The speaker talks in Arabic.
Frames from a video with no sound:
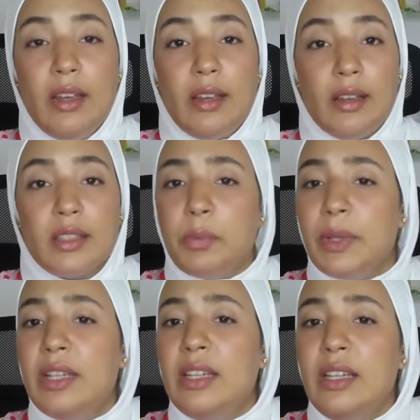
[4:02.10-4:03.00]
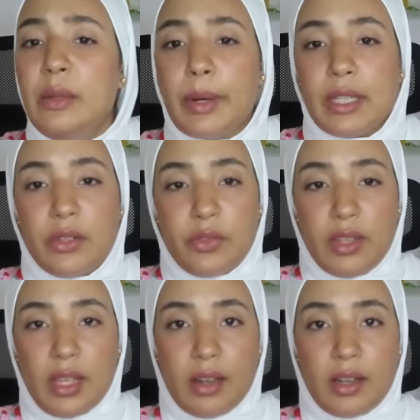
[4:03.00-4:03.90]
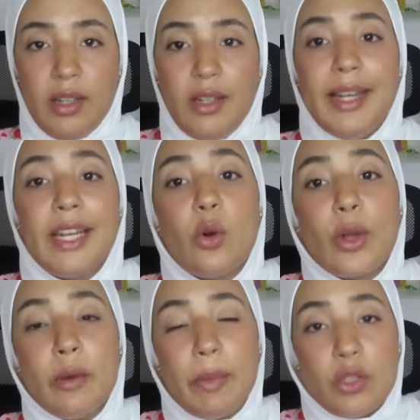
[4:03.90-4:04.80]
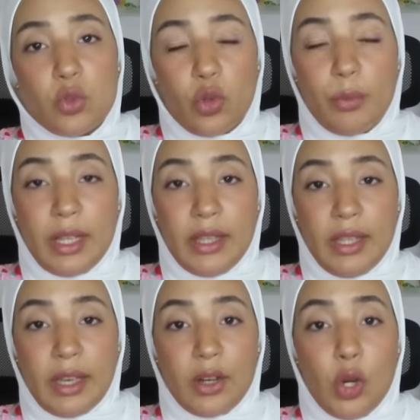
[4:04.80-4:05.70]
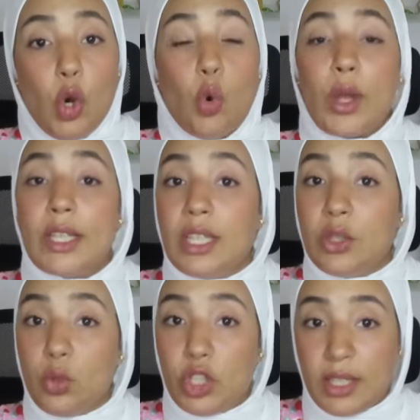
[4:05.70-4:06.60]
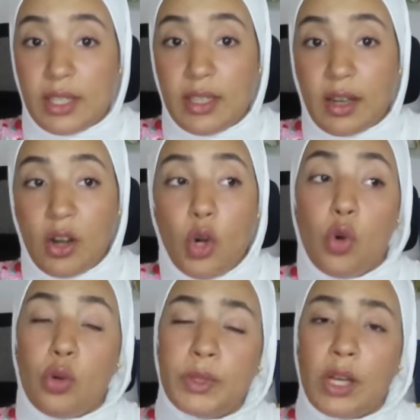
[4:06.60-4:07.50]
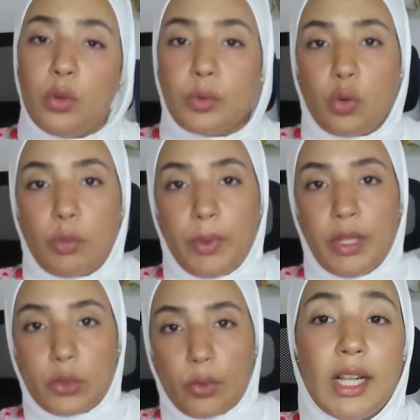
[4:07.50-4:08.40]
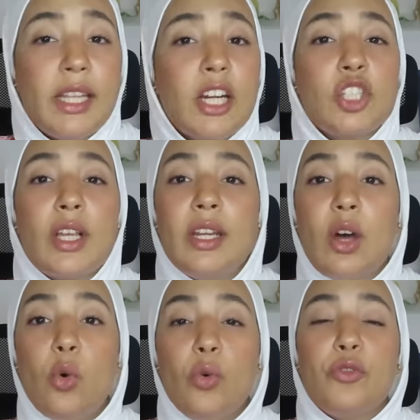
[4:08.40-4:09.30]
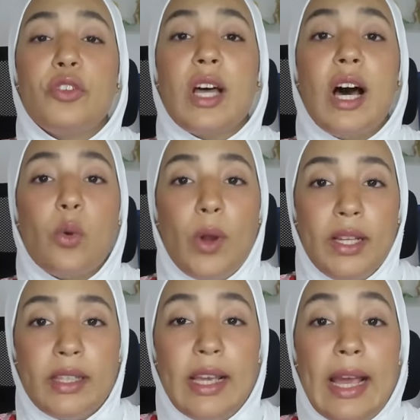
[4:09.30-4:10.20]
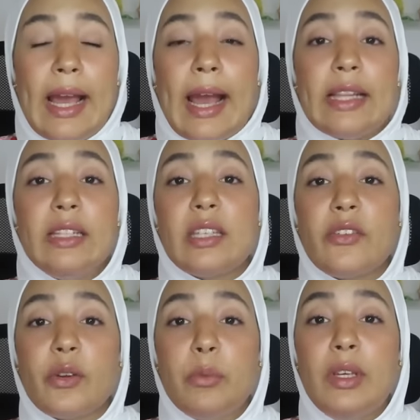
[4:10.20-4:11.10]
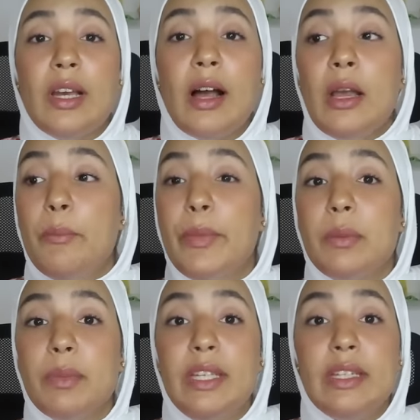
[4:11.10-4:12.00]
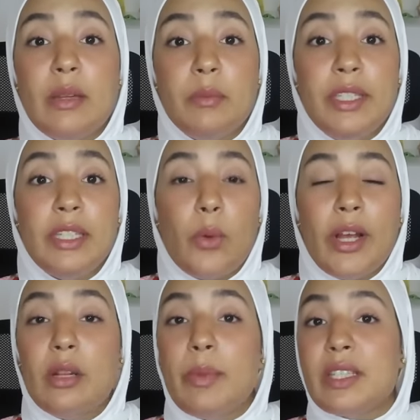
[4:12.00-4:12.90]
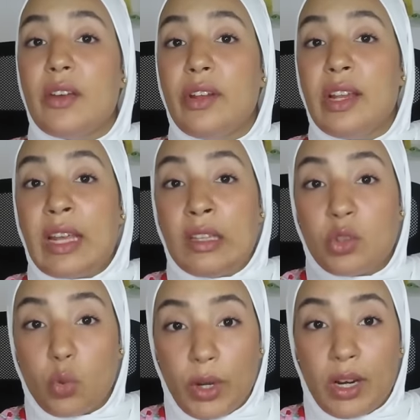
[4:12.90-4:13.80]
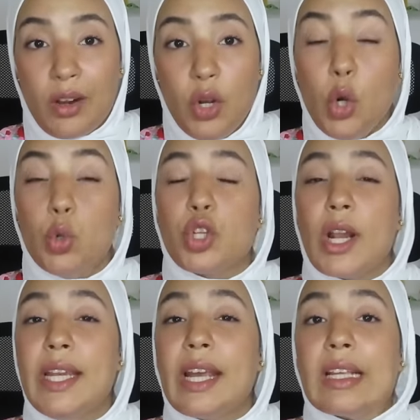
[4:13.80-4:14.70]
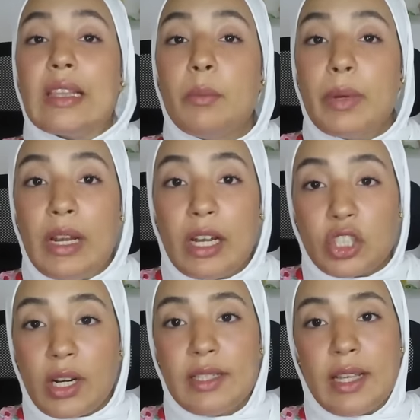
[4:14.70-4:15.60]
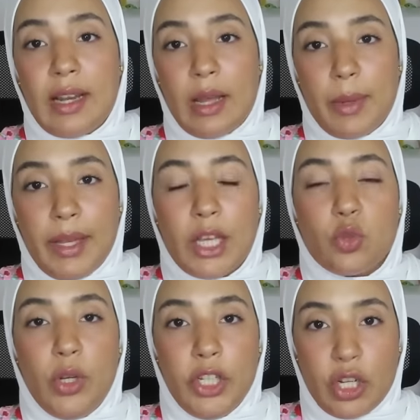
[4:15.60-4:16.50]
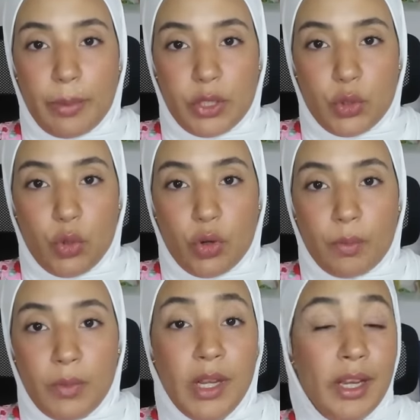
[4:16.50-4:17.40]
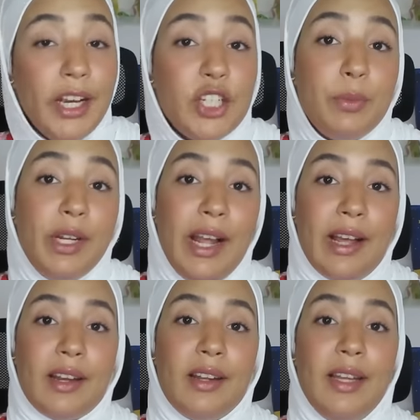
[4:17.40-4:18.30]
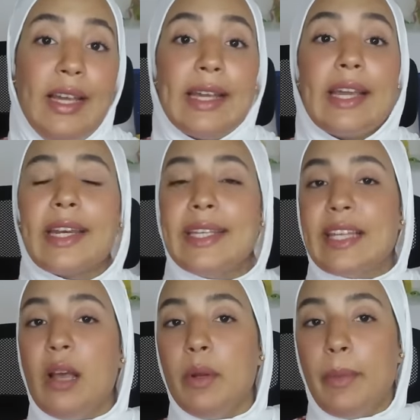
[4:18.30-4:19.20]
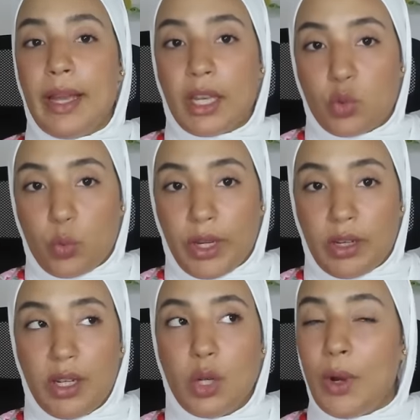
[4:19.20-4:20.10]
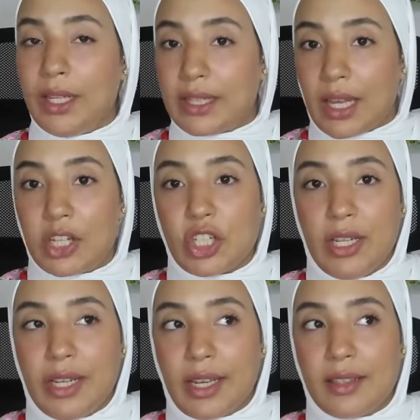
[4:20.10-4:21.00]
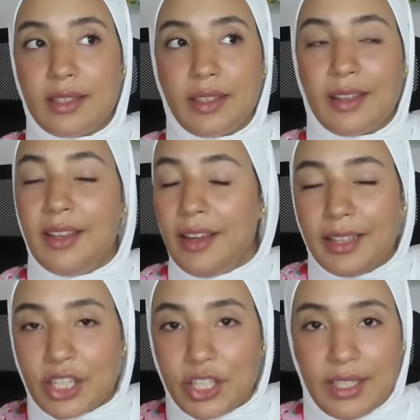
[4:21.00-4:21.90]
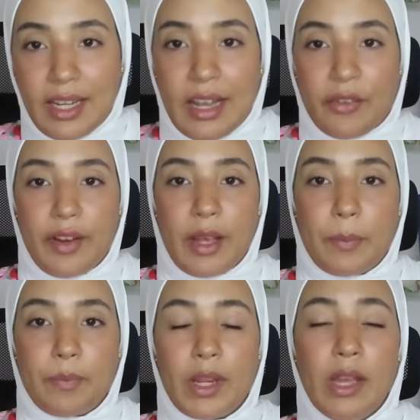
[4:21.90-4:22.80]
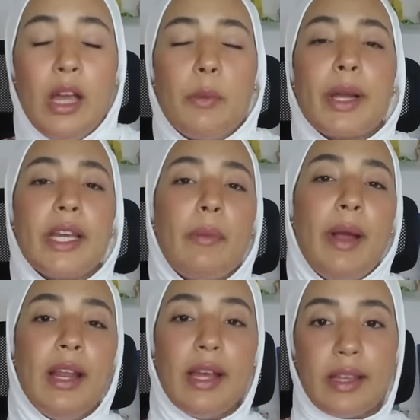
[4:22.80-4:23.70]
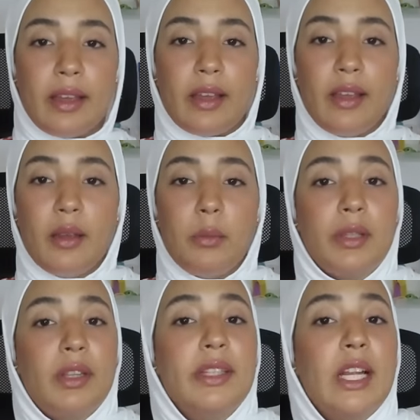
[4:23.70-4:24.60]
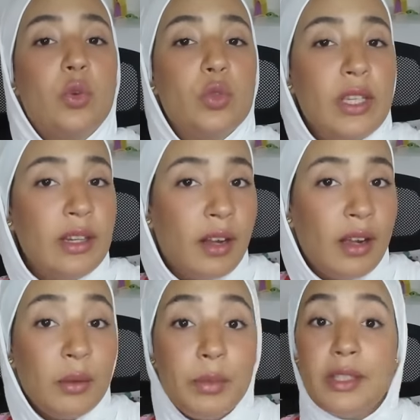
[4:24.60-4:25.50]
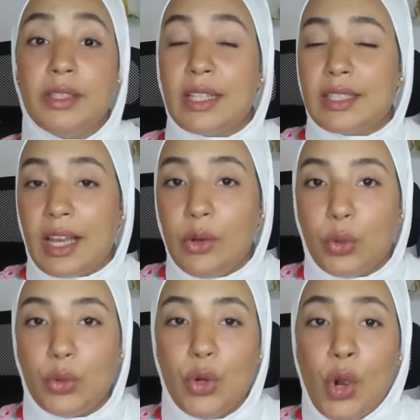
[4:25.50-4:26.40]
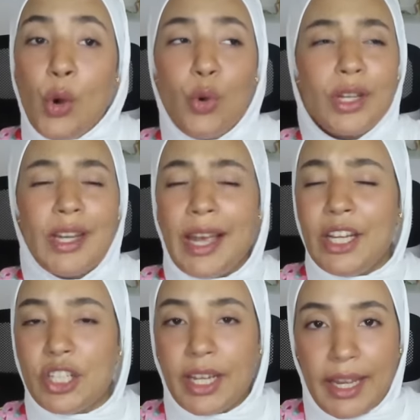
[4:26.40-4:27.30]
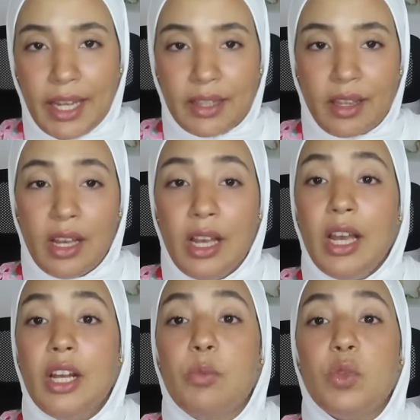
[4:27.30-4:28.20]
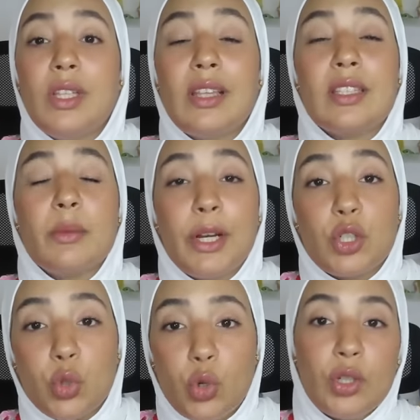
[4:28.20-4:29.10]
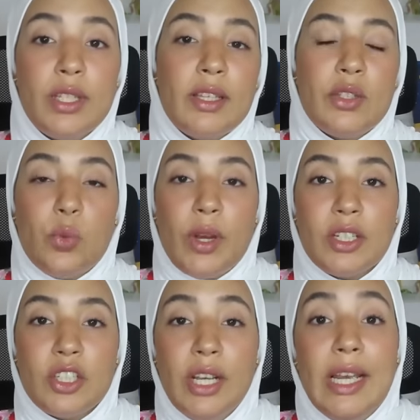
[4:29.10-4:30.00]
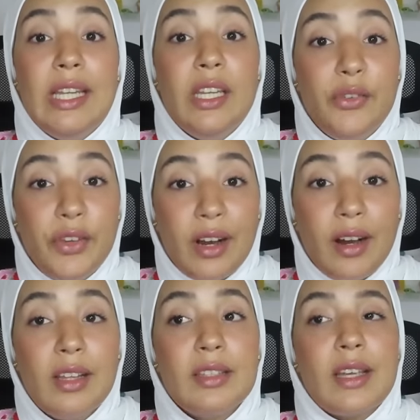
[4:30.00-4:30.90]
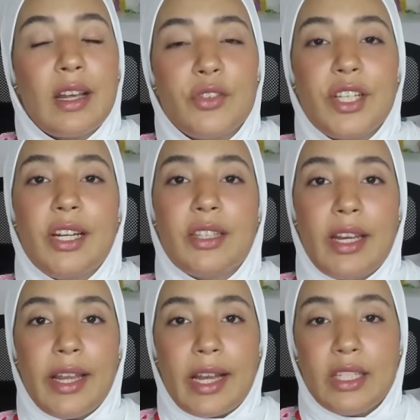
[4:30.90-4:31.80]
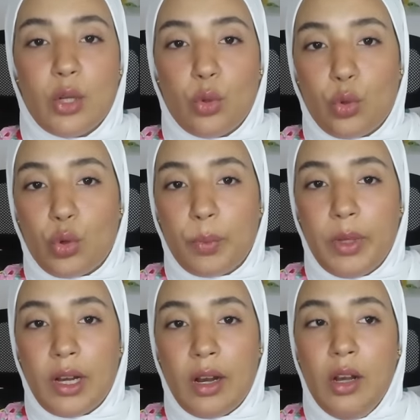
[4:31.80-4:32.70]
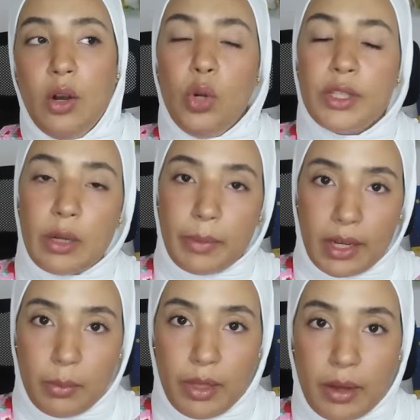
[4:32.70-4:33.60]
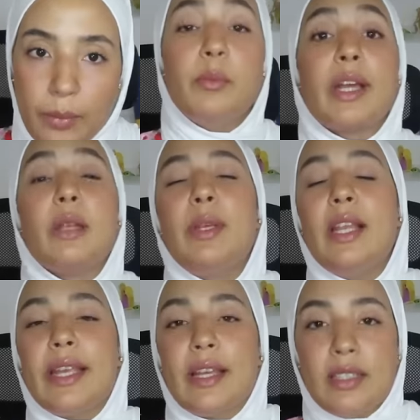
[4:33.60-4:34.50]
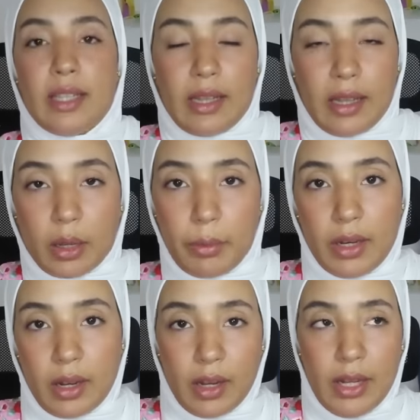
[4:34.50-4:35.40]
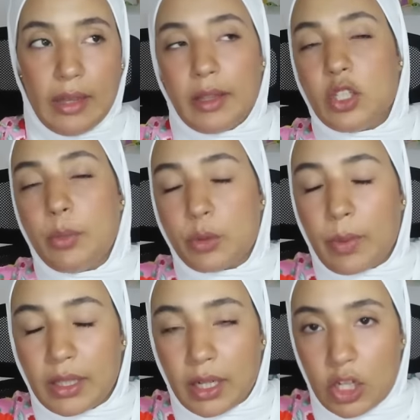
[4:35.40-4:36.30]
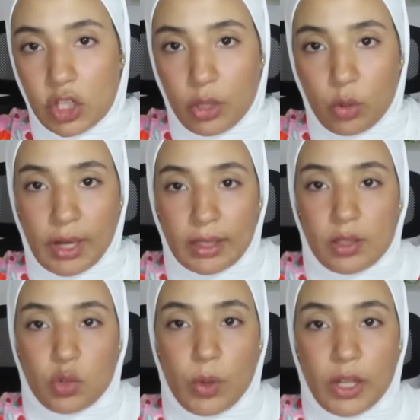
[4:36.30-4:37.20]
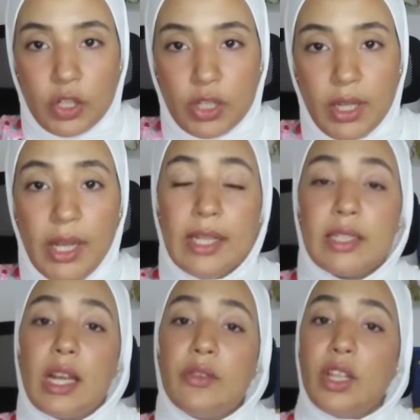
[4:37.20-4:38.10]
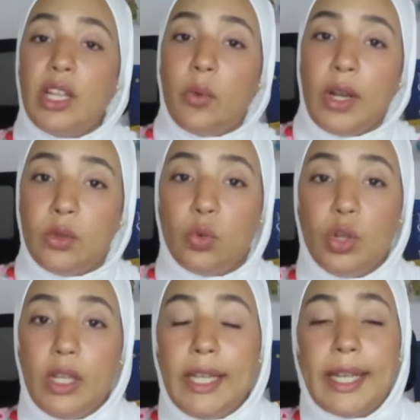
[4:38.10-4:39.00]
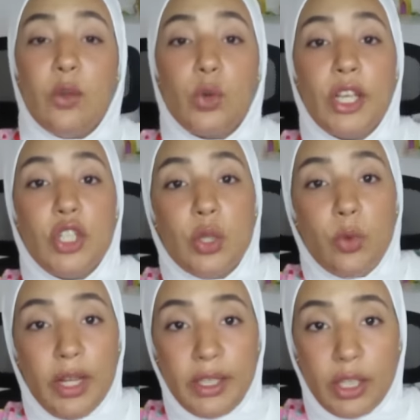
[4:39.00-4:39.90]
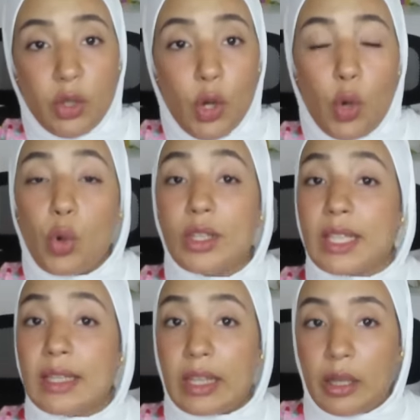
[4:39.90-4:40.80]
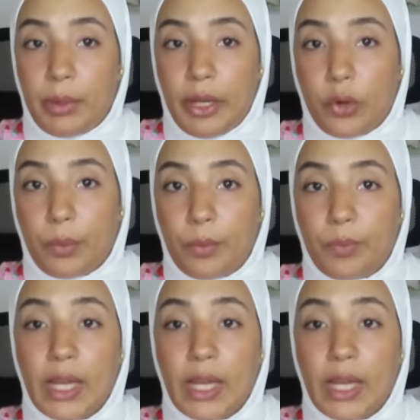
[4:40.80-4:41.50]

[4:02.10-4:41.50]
آه، تبدلي اللي بغيتي في الدار لانه كان ميسور ماديا وكانت عنده الجنسيه وبدارو بطوموبيلته لدرجه انه في نهار واحد غادي يسافر بيا من مدينه لمدينه واحد المسافه اللي كانت طويله وشرى لي اكثر من العشره نتاع العبايات والحجابات ديالهم عجبني الحال كان كيتعامل معايا زوين لواحد الدرجه اللي كانت آه، داكشي ديال الافلام بقينا بحال هكاك بدلنا الكوزينه بدلنا الصالون وكنا عايشين حياتنا لمده سبع شهور ديال الزواج اللي فيها تعرفت على الطليقه ديالو الاوروبيه وحتى المغربيه المغربيه اللي كانت يطلق منها داكشي باش ما قدرناش نديرو عقد الزواج تعرفت على ولادو اللي كانوا كيجيو لعندي وكنت كنطيب ليهم